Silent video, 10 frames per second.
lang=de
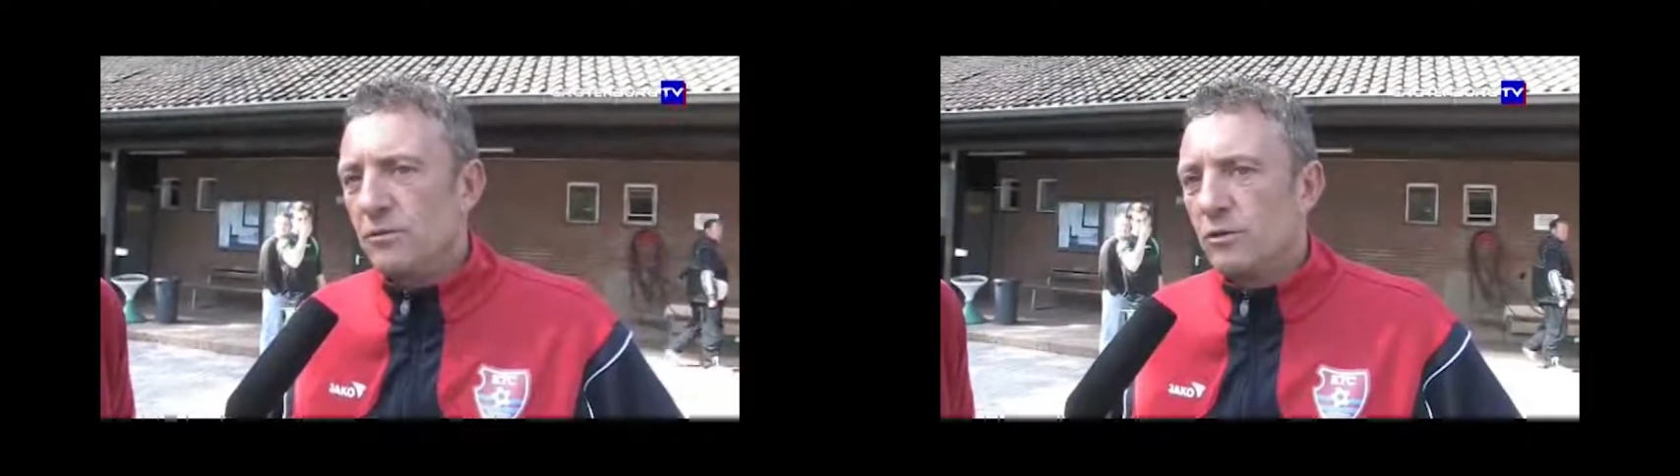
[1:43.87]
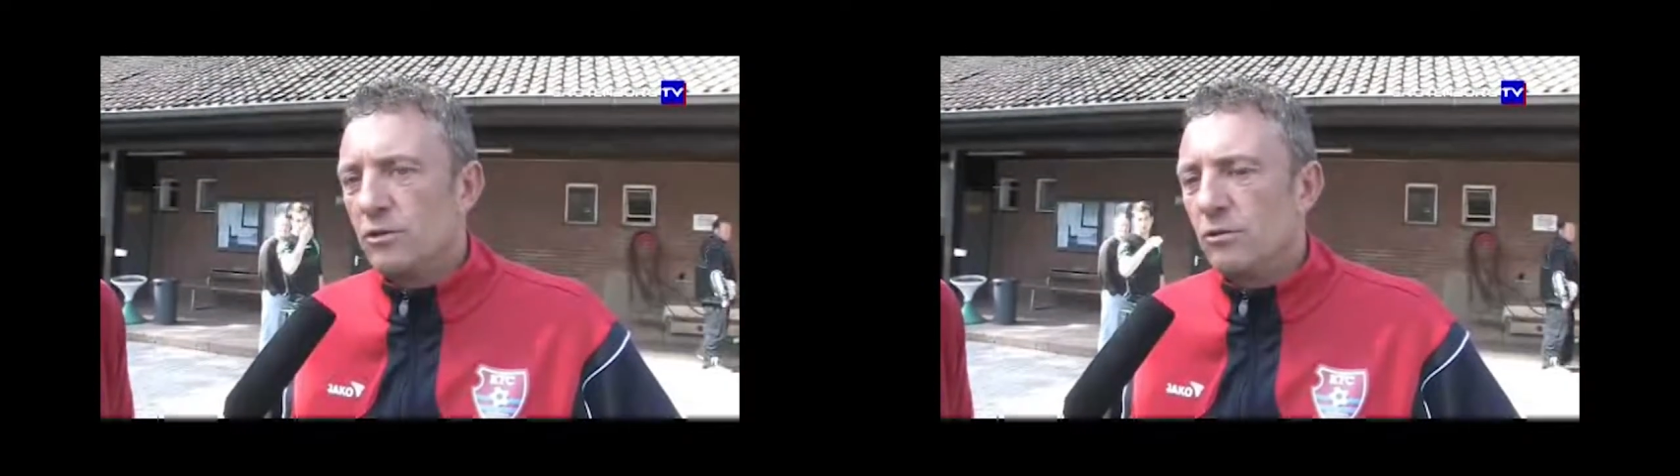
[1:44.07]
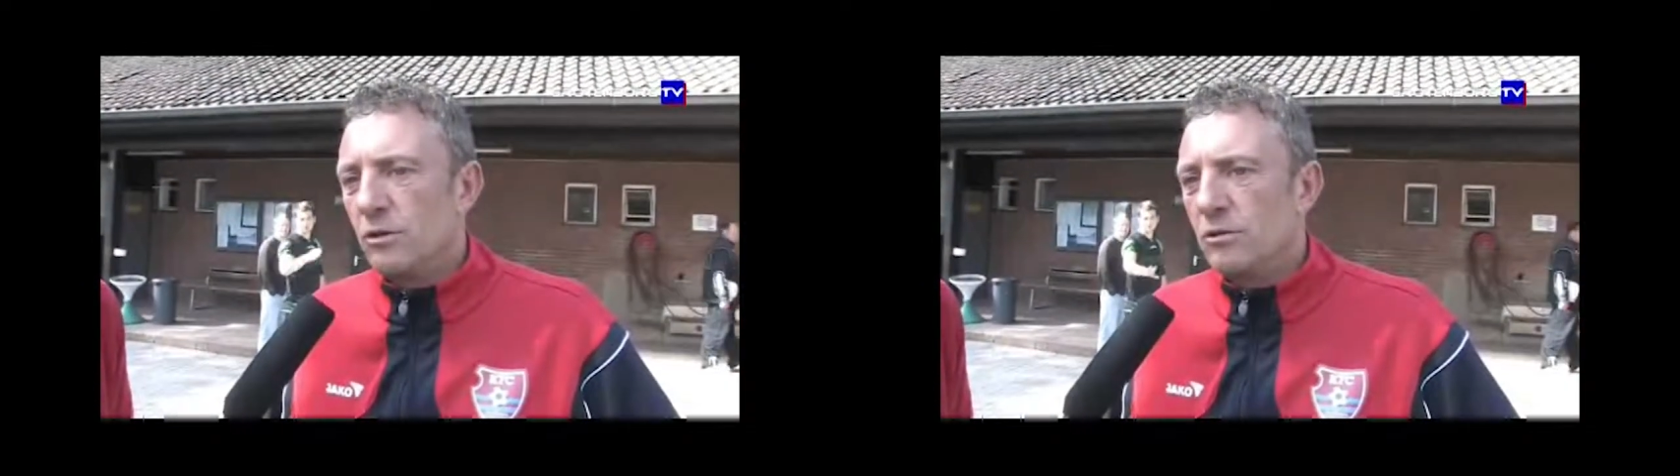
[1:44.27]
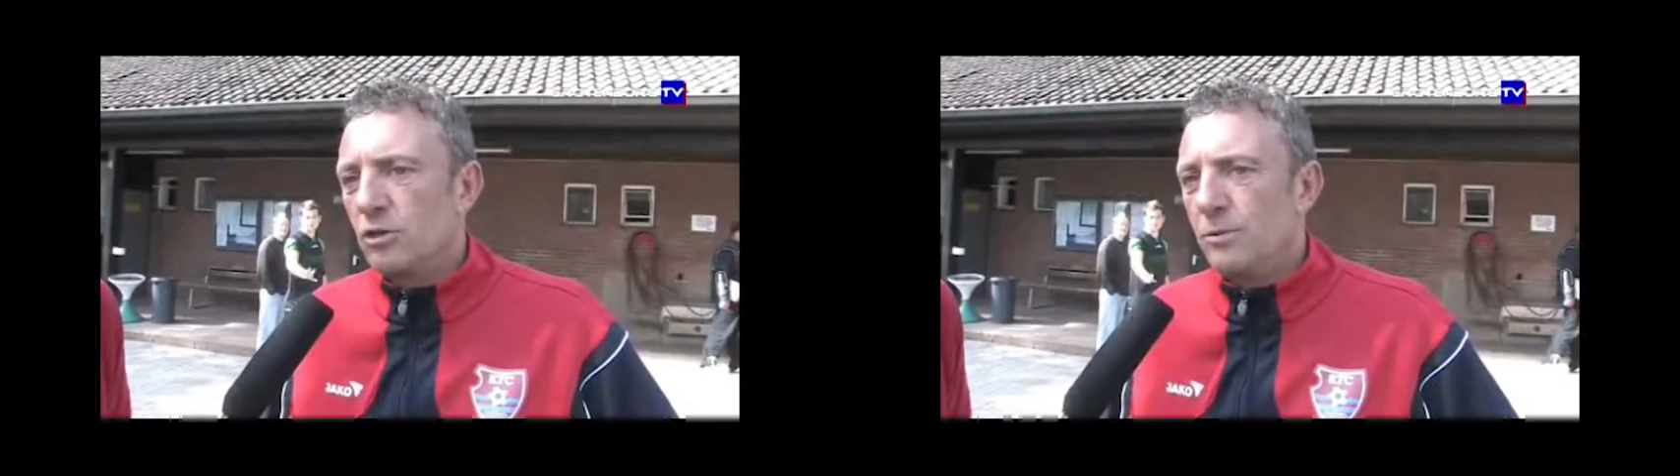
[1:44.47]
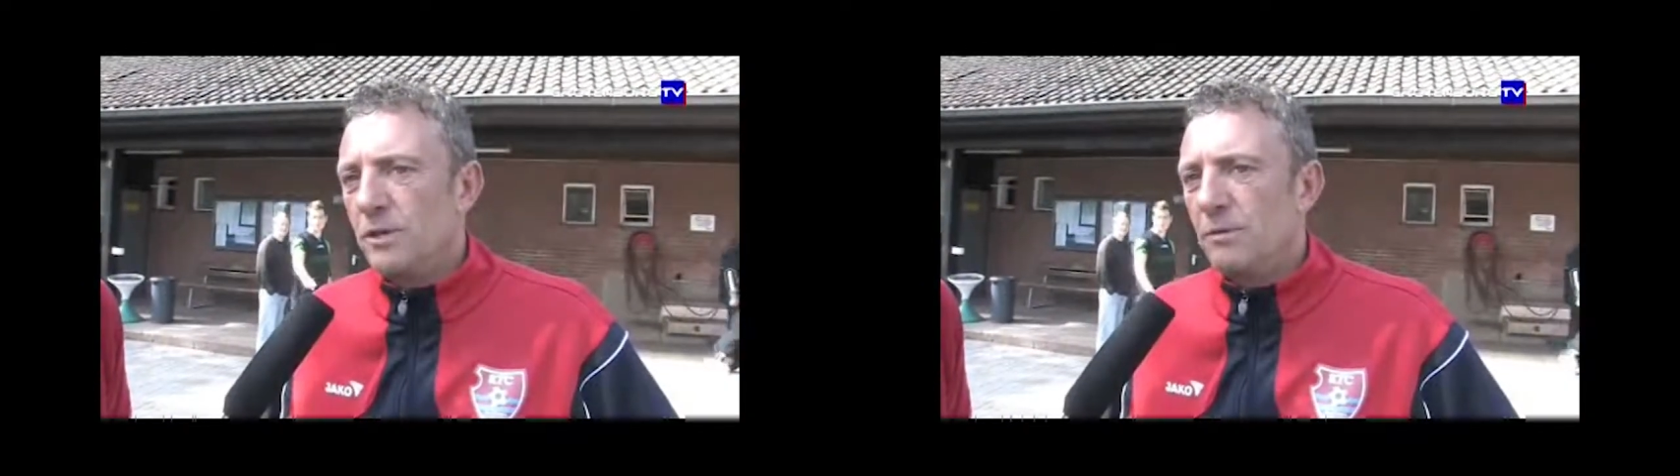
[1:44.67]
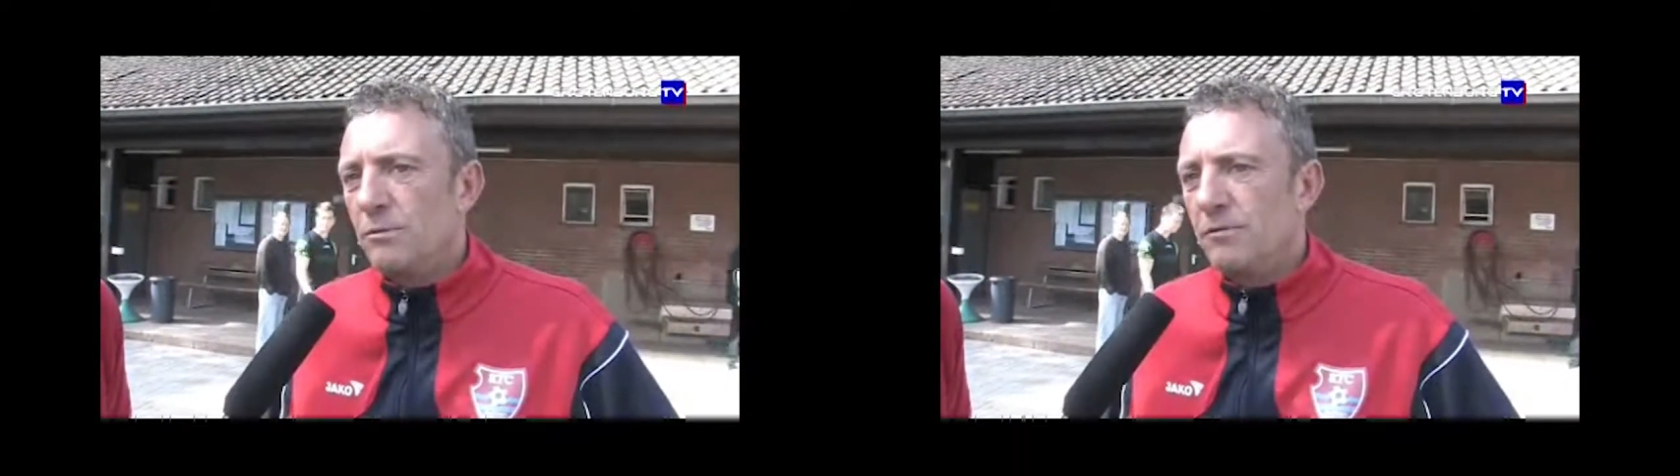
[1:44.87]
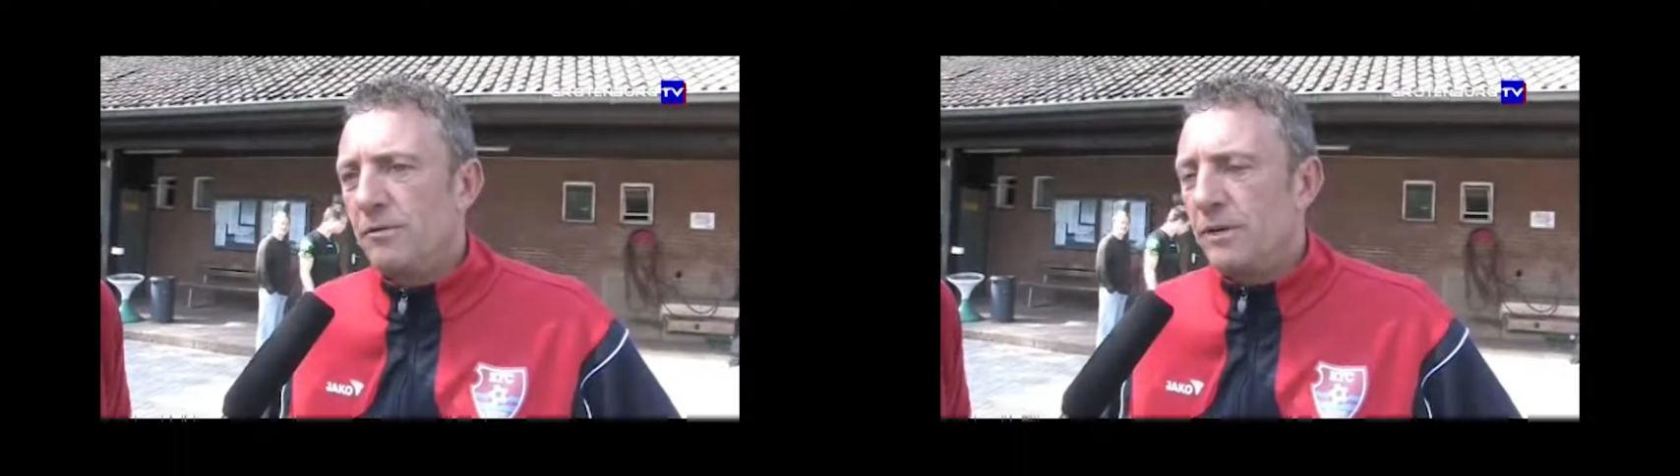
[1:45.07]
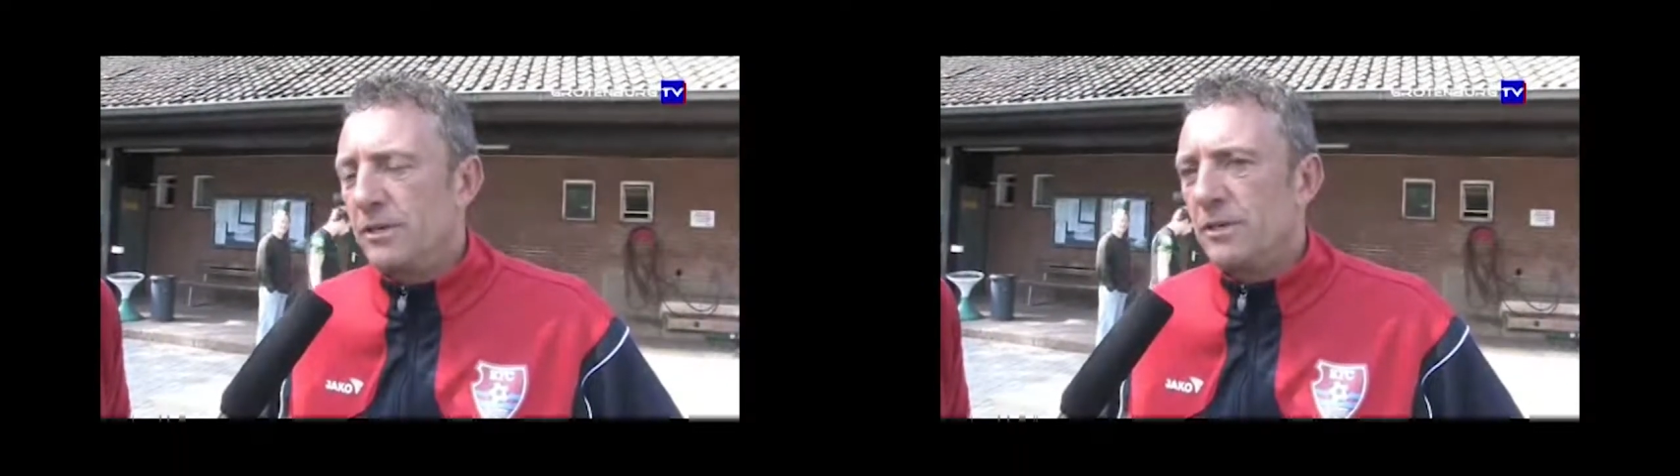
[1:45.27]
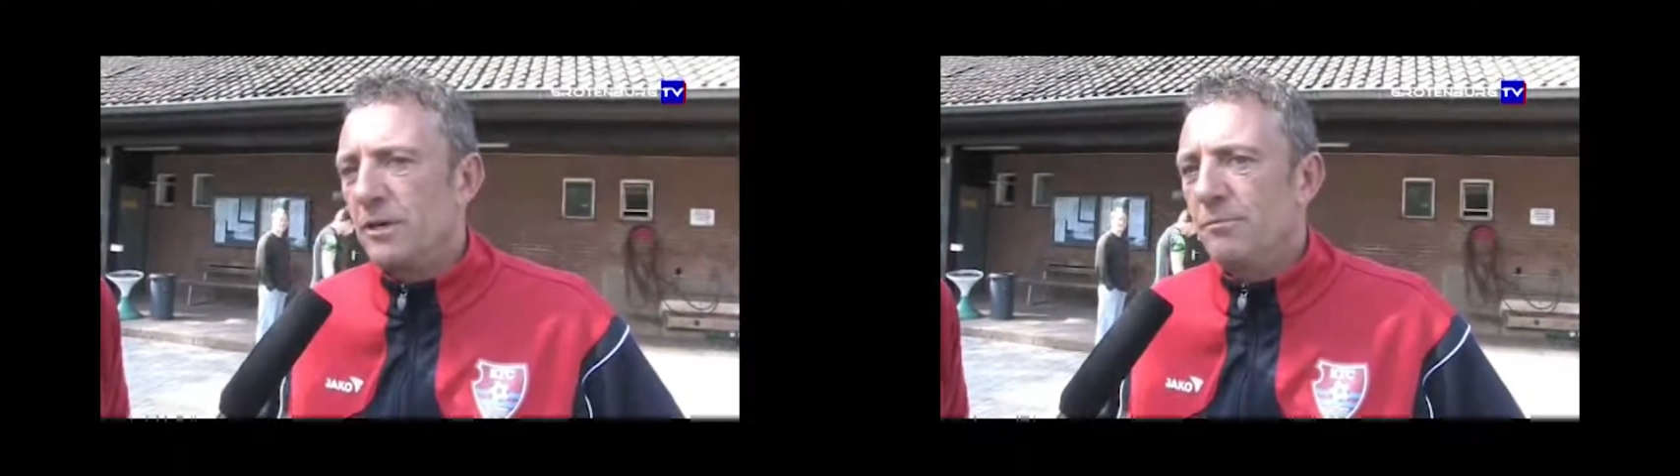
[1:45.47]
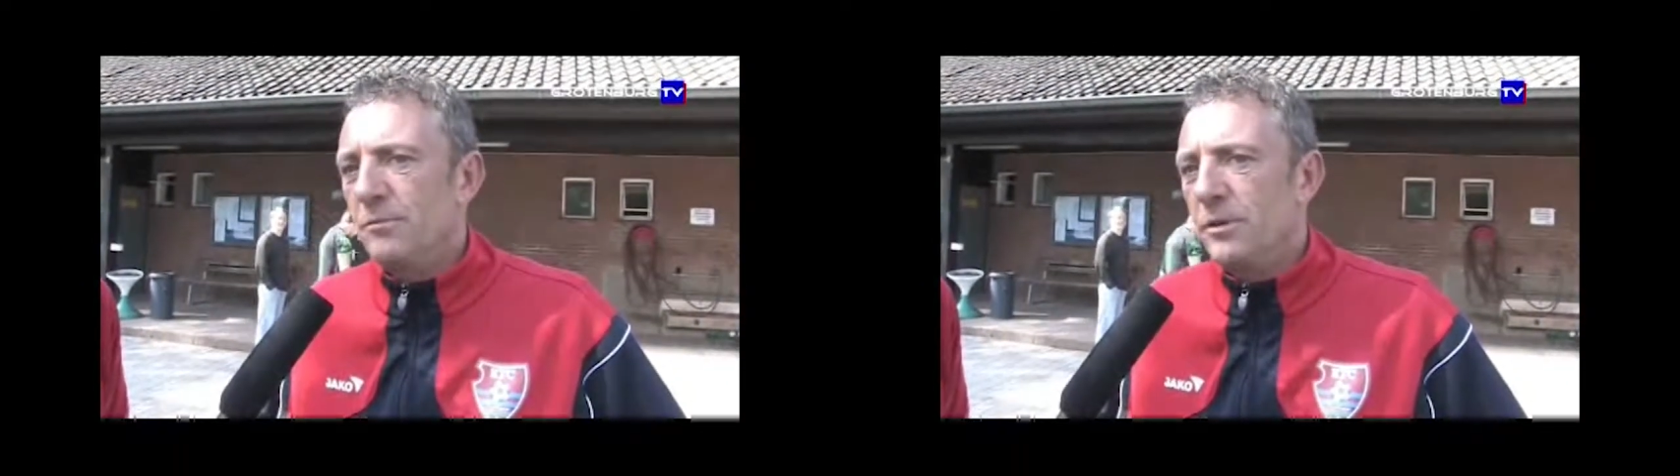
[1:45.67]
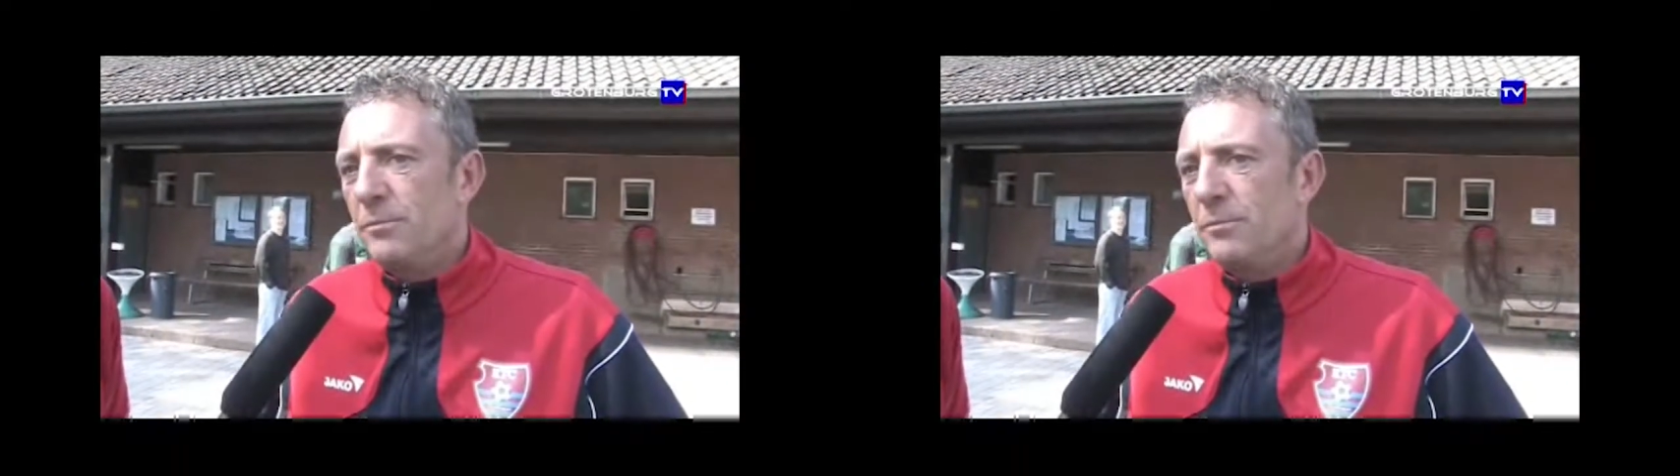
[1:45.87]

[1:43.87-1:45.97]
die wir uns gut rausgespielt haben, nicht verwertet haben.